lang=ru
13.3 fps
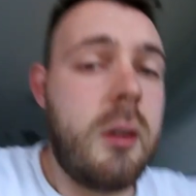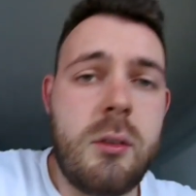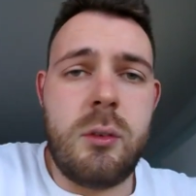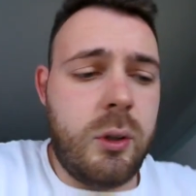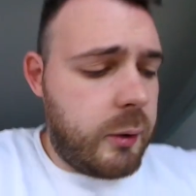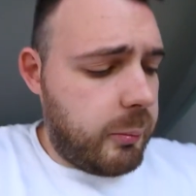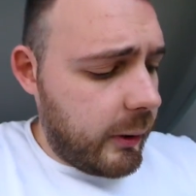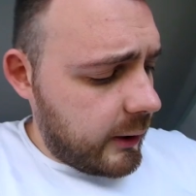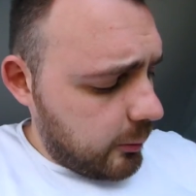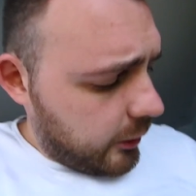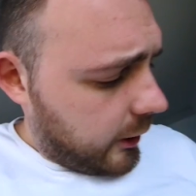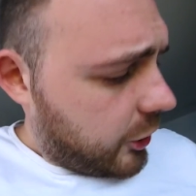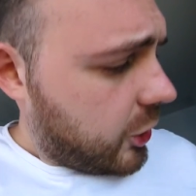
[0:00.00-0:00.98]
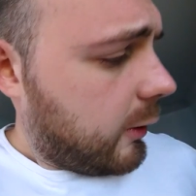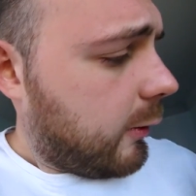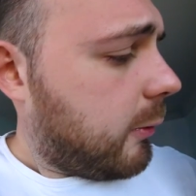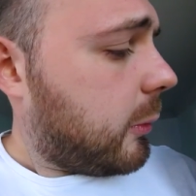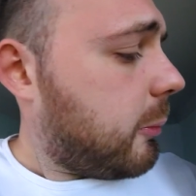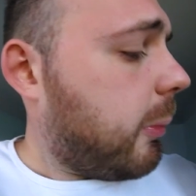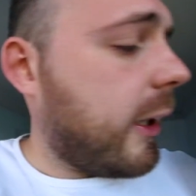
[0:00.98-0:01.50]
Вот, поэтому я решил
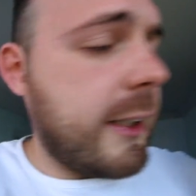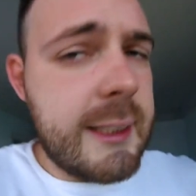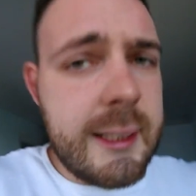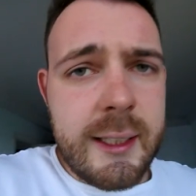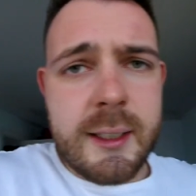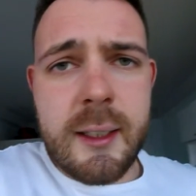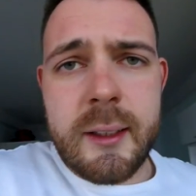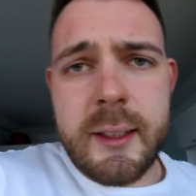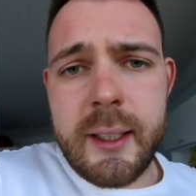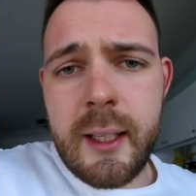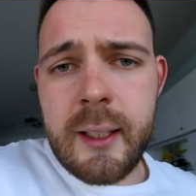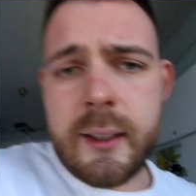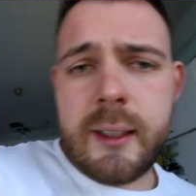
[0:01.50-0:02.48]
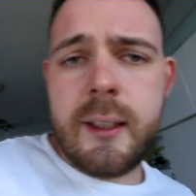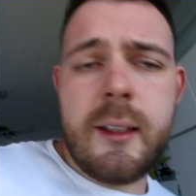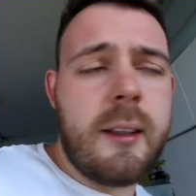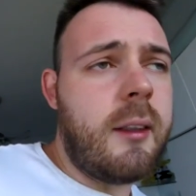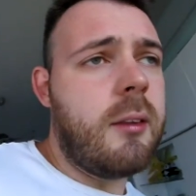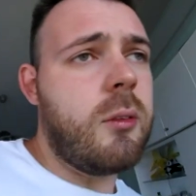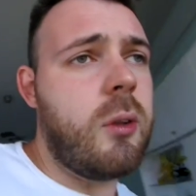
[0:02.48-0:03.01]
вам вот показать
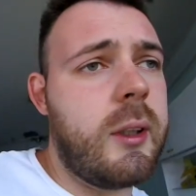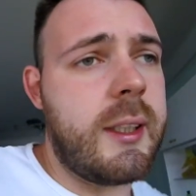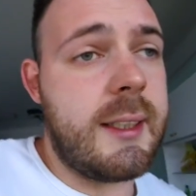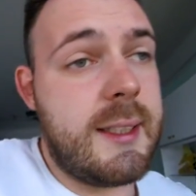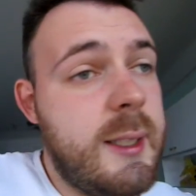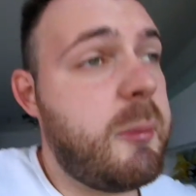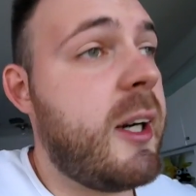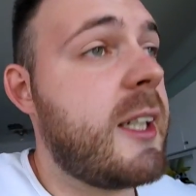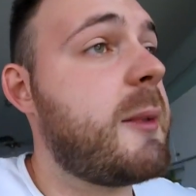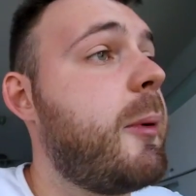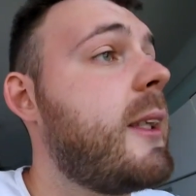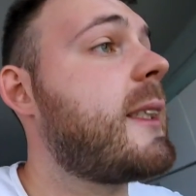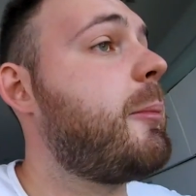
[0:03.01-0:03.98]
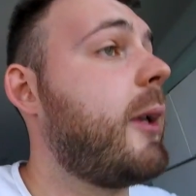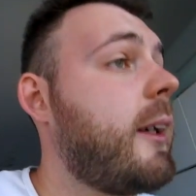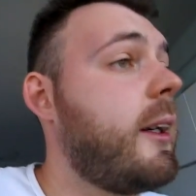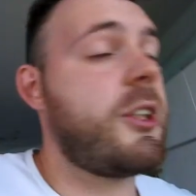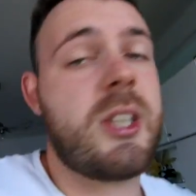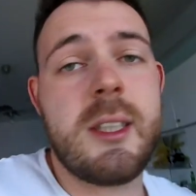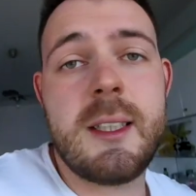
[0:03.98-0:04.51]
гантельки. Вот, я занимаюсь, в принципе,
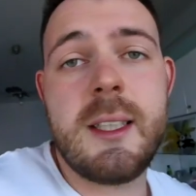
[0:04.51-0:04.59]
каждый